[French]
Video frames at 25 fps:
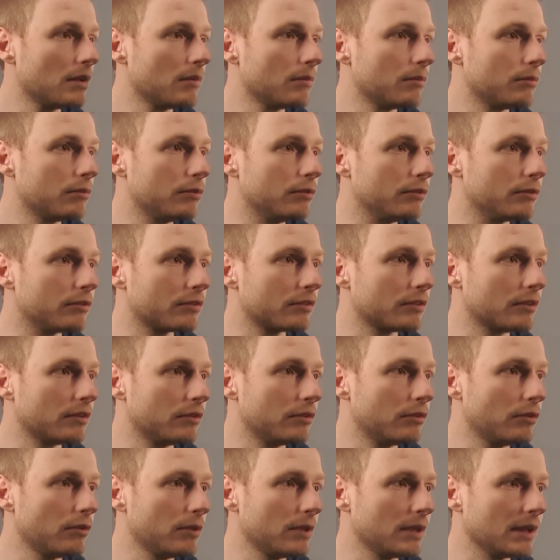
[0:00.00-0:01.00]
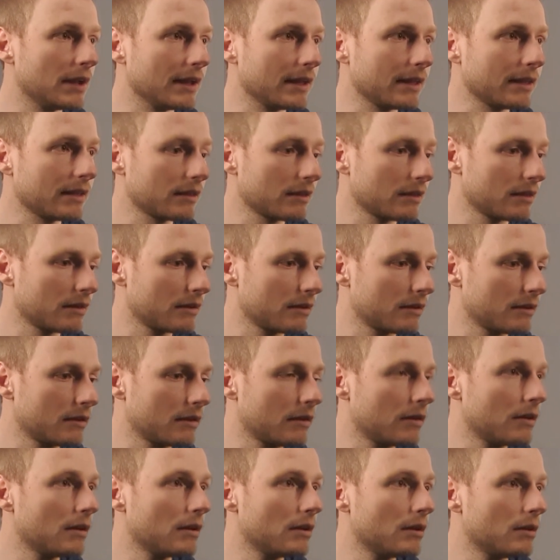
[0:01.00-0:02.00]
plus 2y
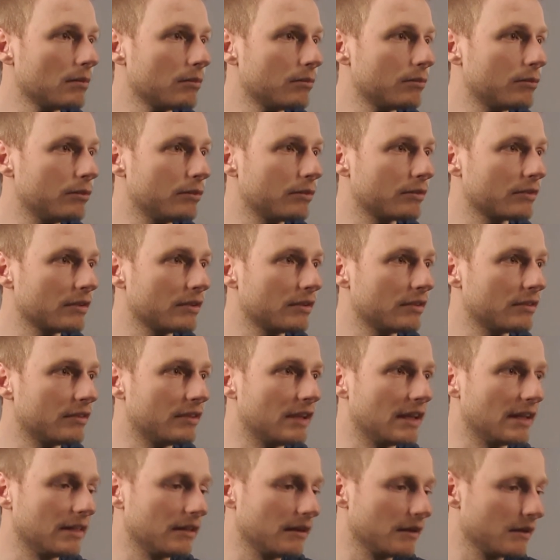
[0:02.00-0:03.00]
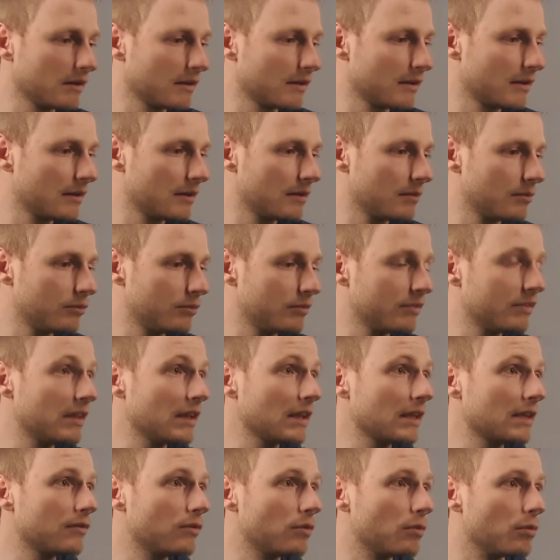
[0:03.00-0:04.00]
plus z plus d
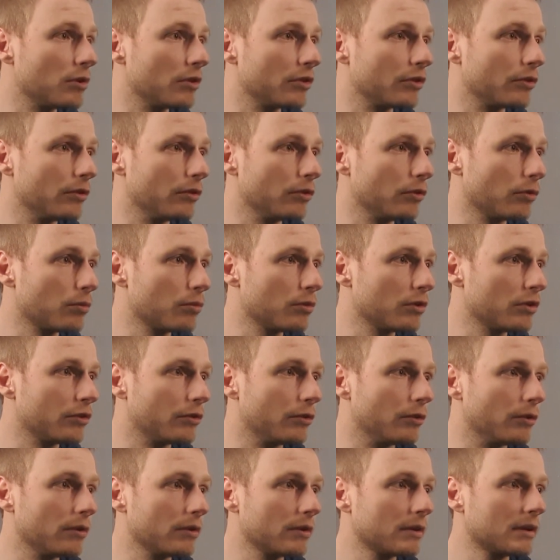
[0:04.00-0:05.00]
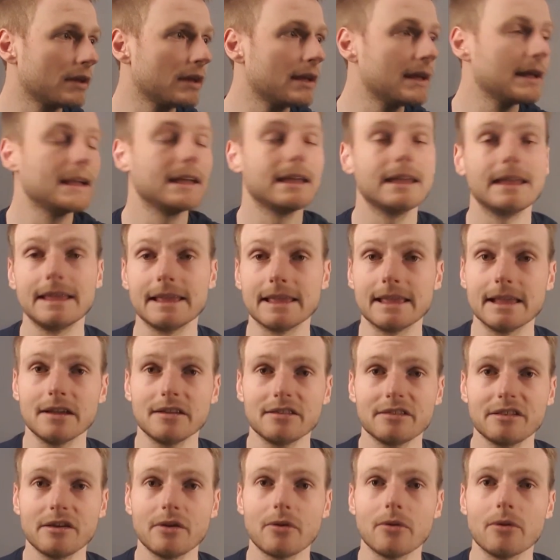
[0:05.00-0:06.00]
qui vaut moins 2, donc moins 2, égale
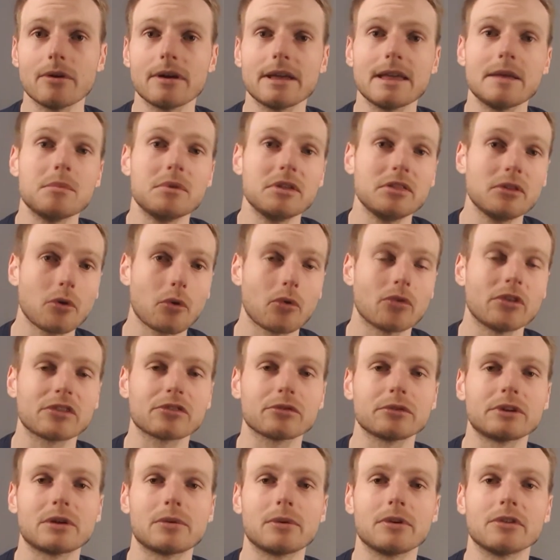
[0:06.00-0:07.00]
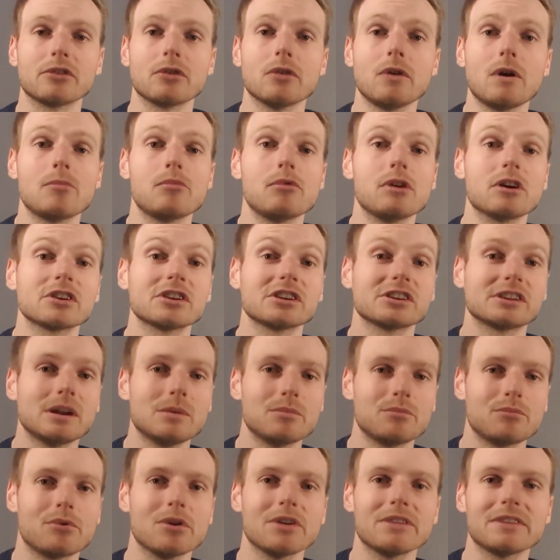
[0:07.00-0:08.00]
0. Et maintenant qu'on a son équation, on va pouvoir chercher
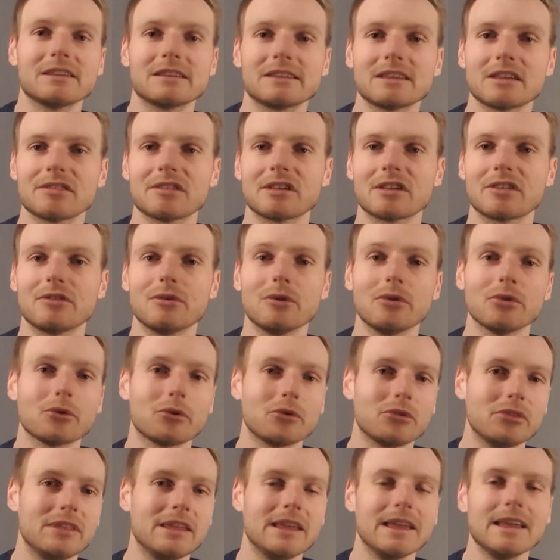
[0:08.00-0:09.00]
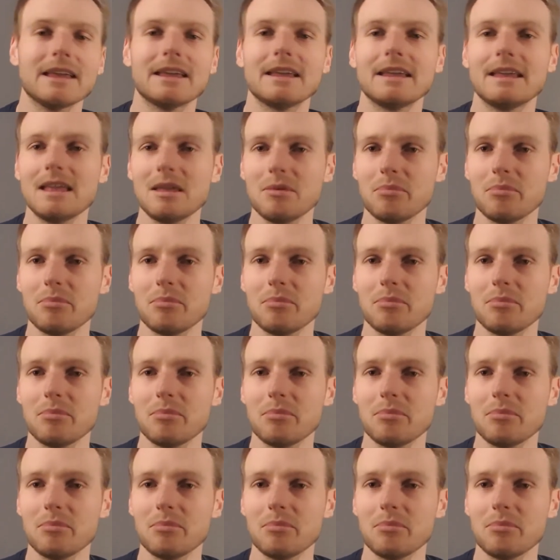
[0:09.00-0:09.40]
le point d'intersection entre d et